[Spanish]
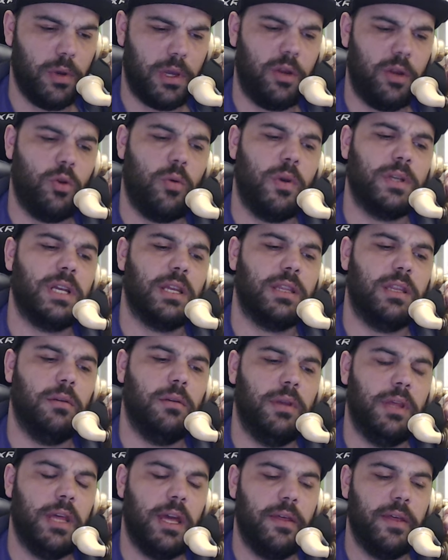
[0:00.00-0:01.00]
que nuevas
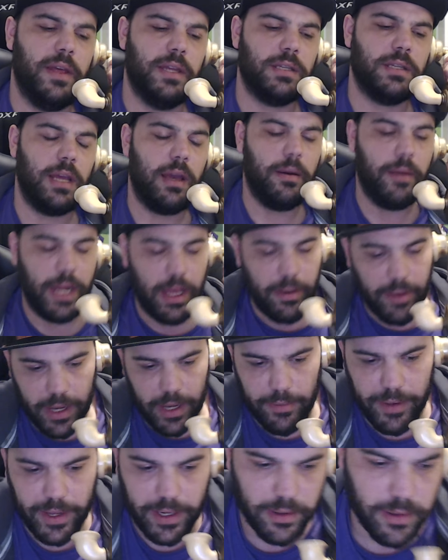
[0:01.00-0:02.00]
actividades? A ver, a ver, a
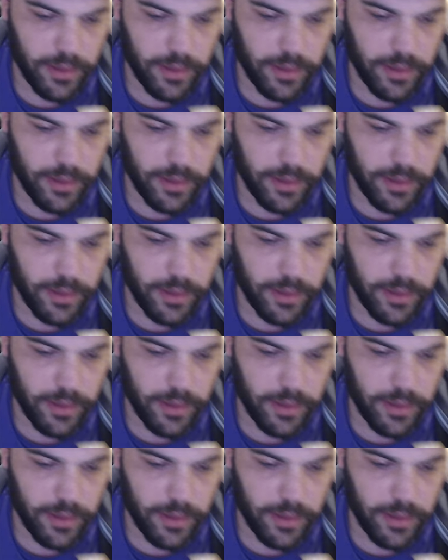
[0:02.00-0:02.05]
ver.